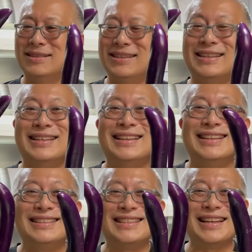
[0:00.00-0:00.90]
茄
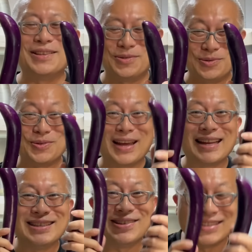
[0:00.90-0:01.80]
子。今天的主
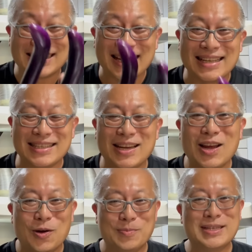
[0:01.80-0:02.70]
角就是茄子。
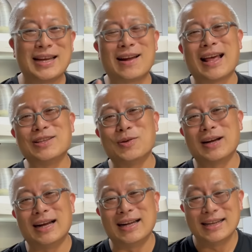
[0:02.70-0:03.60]
我们今天要来
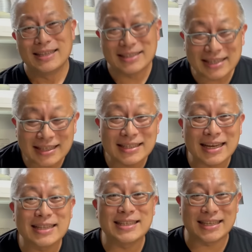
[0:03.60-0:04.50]
做个青
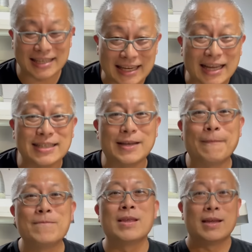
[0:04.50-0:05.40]
煎茄子。
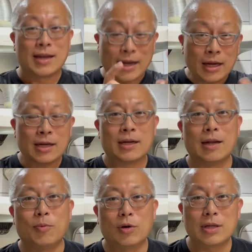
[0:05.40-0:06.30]
哎，
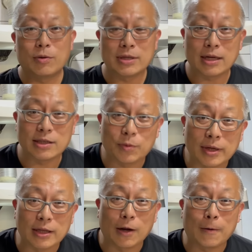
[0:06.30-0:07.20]
老婆，那我想请
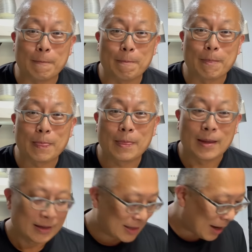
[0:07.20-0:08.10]
问你喽。嗯。
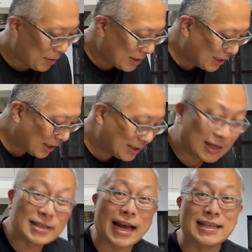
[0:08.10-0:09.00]
台湾茄子
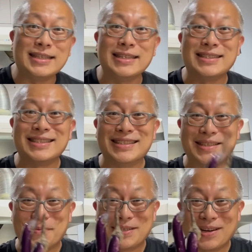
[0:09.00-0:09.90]
的产季是
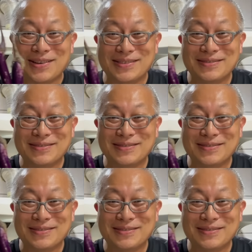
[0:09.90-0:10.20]
什么时候？